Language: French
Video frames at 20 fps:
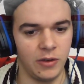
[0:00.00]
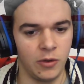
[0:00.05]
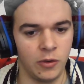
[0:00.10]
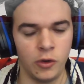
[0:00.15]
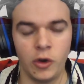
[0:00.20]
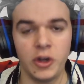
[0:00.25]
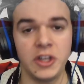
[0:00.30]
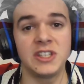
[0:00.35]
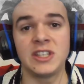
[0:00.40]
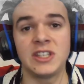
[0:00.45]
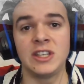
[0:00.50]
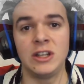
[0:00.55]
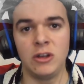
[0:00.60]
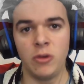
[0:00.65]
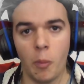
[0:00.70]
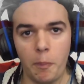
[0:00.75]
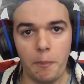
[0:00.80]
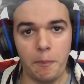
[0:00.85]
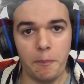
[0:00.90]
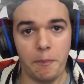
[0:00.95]
on aurait dit qu'ils
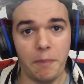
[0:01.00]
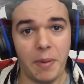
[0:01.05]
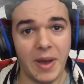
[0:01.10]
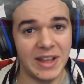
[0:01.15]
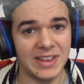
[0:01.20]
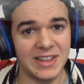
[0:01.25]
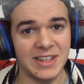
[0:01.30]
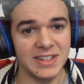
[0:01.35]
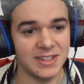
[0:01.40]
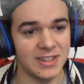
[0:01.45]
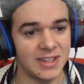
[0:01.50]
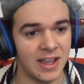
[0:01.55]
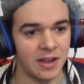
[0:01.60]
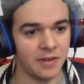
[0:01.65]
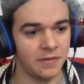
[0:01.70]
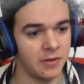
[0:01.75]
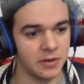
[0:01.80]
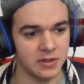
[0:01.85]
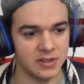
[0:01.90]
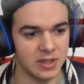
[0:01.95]
l'ont pas testé
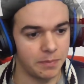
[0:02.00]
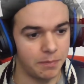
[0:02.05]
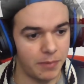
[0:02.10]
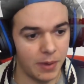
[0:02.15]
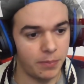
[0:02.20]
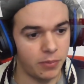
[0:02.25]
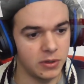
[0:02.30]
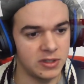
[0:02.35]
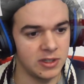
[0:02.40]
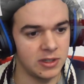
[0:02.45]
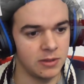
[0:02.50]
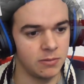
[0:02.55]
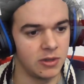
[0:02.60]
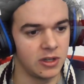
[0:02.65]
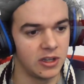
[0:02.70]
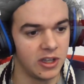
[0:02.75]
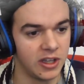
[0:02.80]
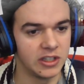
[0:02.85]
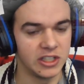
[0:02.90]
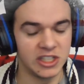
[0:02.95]
avant, c'est pas possible.
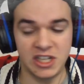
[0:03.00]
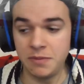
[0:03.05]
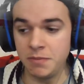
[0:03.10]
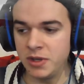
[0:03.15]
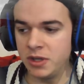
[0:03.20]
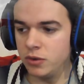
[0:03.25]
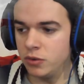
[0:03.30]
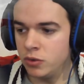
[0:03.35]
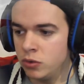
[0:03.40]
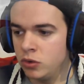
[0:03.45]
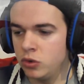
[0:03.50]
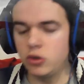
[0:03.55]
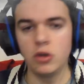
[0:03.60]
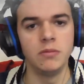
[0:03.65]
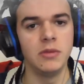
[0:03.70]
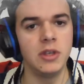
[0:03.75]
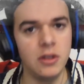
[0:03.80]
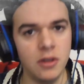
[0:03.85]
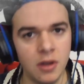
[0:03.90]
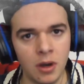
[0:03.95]
J'ai mis une
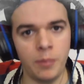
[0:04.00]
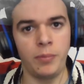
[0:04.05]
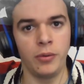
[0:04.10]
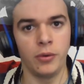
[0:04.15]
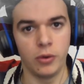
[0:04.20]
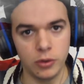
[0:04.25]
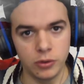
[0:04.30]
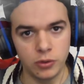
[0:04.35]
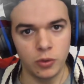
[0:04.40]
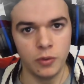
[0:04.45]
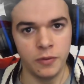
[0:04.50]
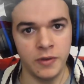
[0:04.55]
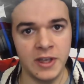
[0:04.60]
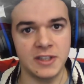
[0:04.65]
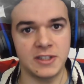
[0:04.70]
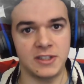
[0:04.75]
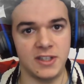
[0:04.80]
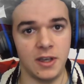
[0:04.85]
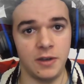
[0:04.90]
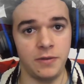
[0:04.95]
demi-heure pour retrouver un
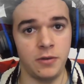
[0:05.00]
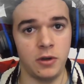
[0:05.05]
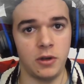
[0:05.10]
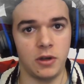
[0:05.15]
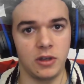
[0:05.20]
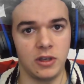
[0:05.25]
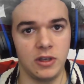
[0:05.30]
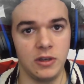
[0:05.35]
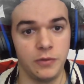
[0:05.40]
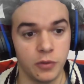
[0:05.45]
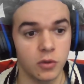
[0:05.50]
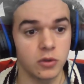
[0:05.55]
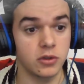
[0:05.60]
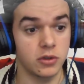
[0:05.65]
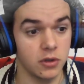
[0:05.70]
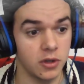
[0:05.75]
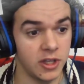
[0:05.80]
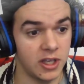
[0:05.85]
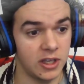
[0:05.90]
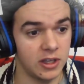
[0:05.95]
serveur qui
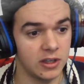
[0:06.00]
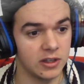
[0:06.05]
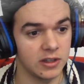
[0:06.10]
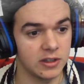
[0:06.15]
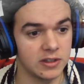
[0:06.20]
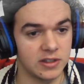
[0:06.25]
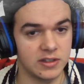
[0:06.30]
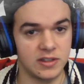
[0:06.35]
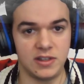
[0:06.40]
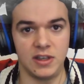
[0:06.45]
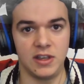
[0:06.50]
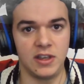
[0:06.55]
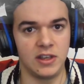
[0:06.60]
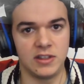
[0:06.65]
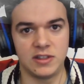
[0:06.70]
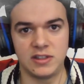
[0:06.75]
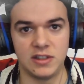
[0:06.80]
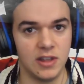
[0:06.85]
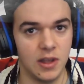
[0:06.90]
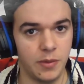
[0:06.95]
fonctionnait. C'est
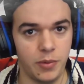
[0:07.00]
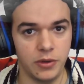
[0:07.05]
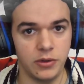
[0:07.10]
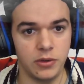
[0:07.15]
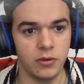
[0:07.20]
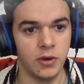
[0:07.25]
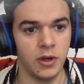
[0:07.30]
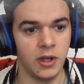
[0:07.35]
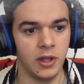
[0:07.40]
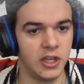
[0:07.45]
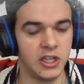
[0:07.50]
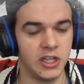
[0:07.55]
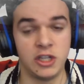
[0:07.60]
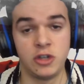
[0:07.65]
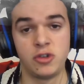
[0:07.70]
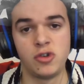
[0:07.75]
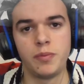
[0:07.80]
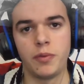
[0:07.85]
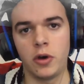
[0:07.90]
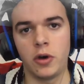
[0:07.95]
n'importe quoi. Et j'ai
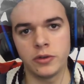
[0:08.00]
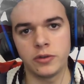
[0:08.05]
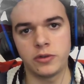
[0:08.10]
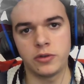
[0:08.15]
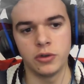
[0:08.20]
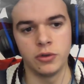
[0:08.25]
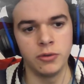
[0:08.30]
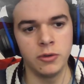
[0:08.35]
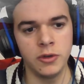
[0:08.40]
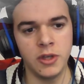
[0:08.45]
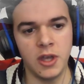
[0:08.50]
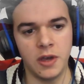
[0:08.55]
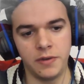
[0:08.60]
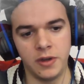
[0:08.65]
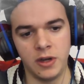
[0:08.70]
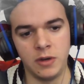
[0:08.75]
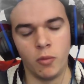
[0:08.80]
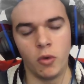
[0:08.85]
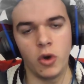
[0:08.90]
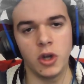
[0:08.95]
dû prendre celui où il y avait
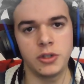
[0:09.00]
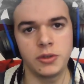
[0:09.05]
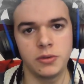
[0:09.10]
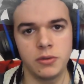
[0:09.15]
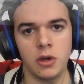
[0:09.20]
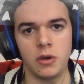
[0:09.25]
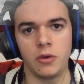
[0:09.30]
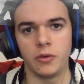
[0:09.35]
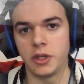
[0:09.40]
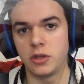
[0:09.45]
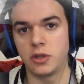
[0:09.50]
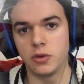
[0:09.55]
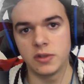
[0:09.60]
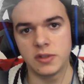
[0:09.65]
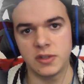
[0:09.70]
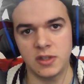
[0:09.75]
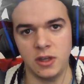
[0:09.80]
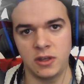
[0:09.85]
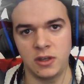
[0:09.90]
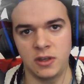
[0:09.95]
le moins de joueurs, on est que
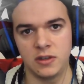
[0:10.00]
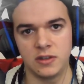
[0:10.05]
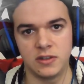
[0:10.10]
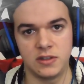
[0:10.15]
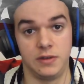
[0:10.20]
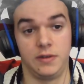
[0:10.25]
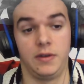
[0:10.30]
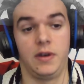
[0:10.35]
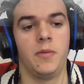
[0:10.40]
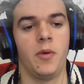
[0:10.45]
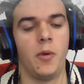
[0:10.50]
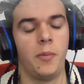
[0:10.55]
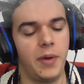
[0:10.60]
5. C'est vraiment